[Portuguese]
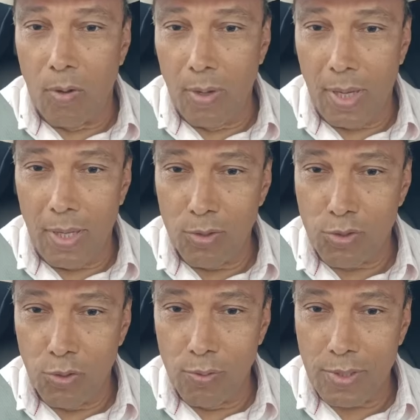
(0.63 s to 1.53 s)
Olá, eu
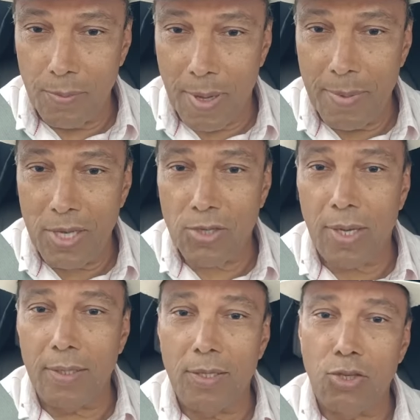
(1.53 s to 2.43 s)
sou o Ciba
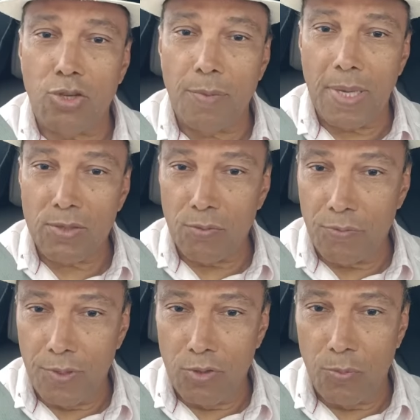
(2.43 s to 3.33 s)
Machado e este é mais um
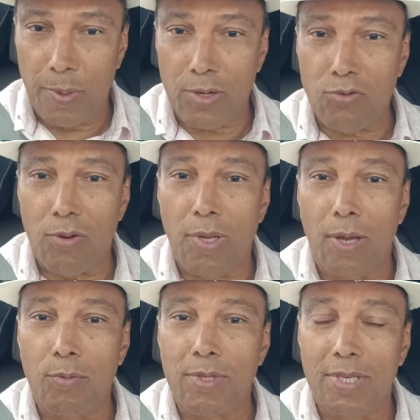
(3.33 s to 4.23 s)
vídeo para o
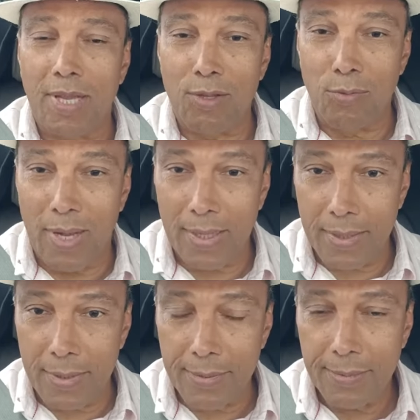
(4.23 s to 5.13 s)
jornal Estado do
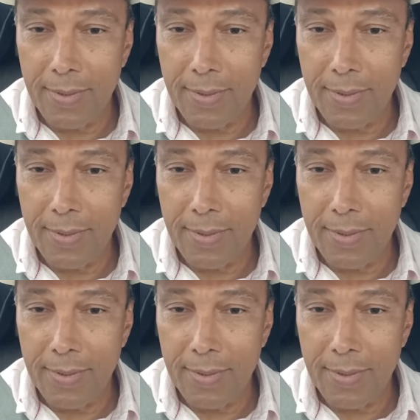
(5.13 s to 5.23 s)
Acre.